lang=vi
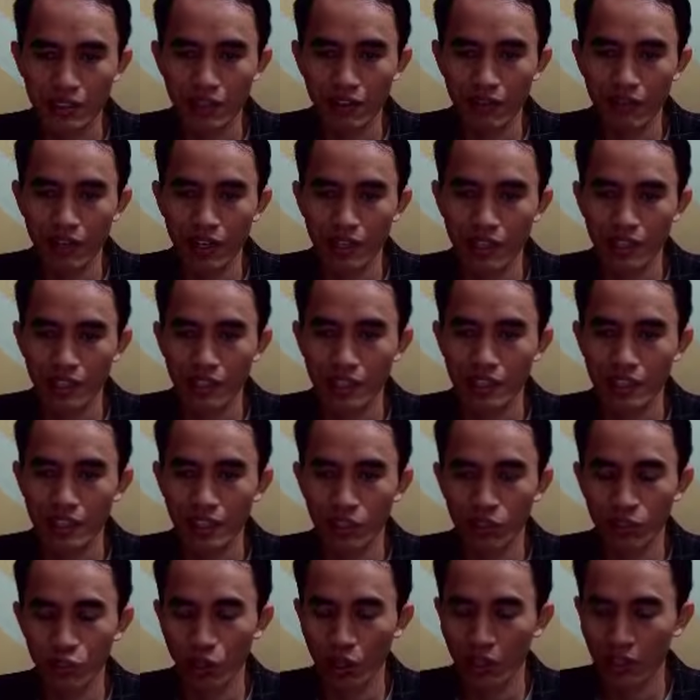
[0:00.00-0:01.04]
giá vàng đã ghi
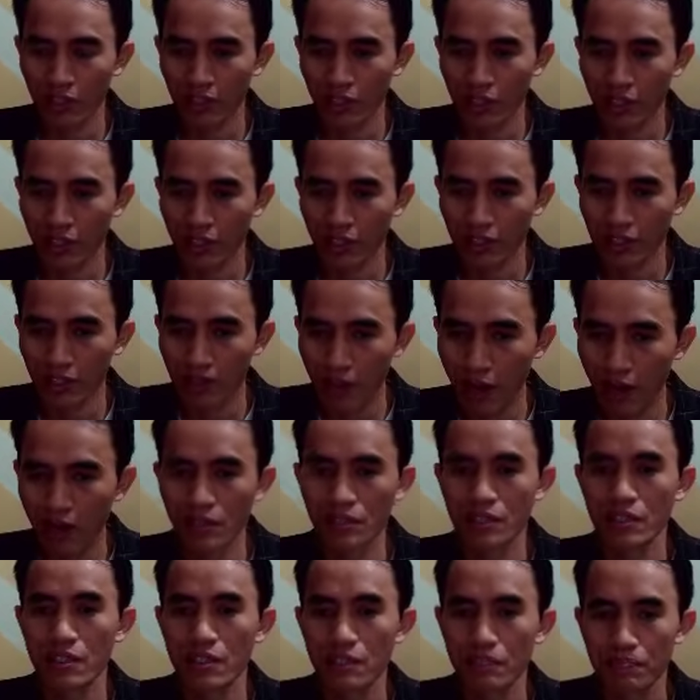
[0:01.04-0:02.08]
nhận tuần tăng thứ ba
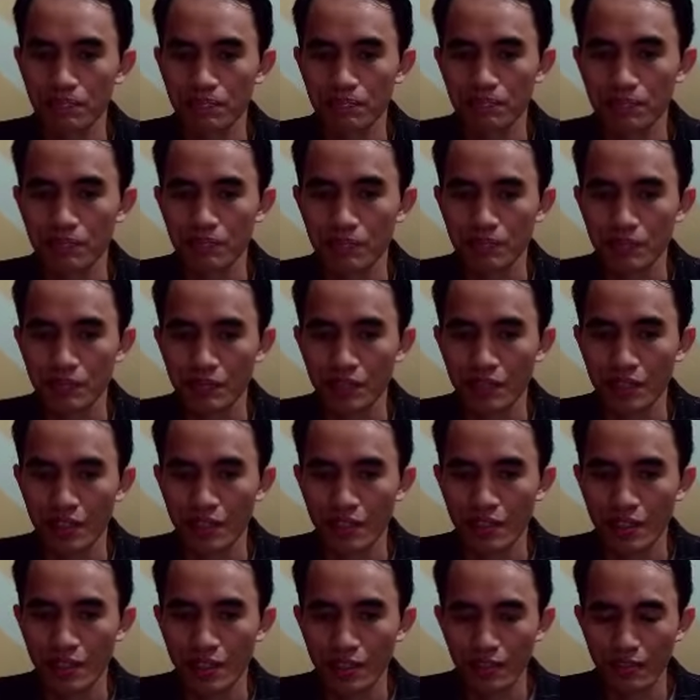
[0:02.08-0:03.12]
liên tiếp
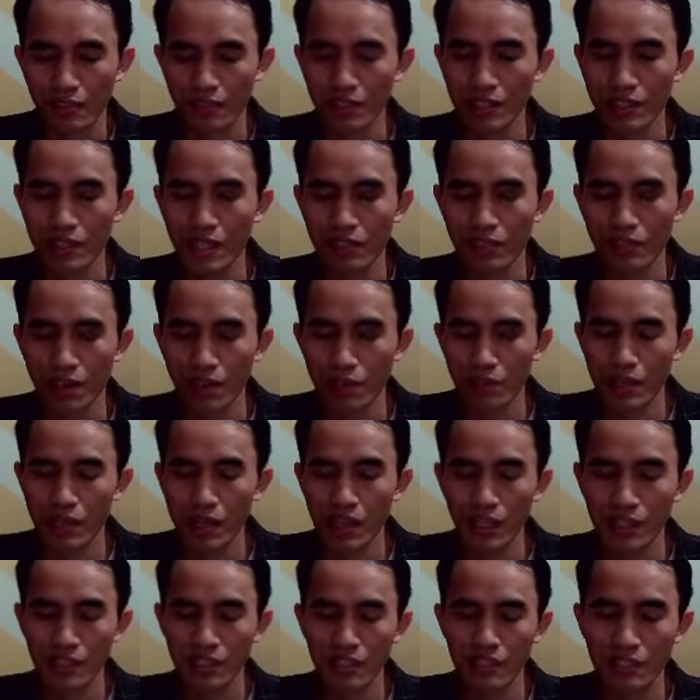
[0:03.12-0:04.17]
với giá vàng
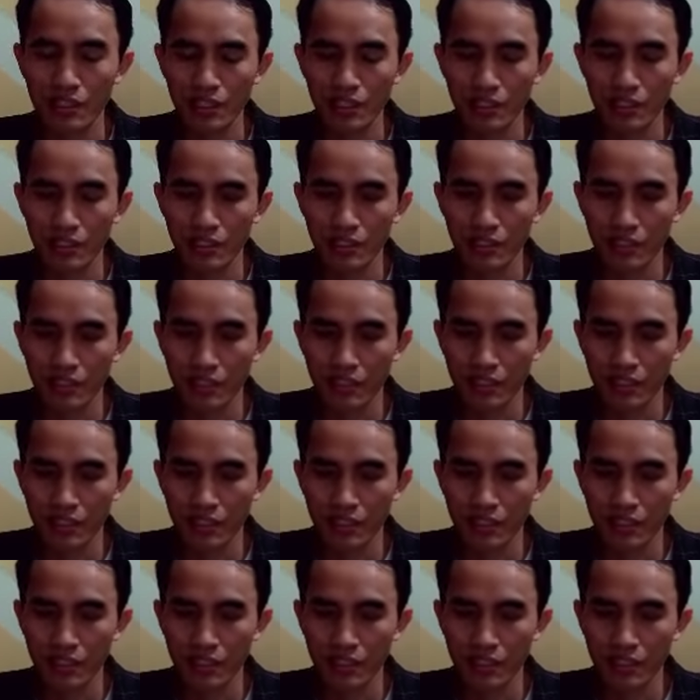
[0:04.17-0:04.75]
miếng SJC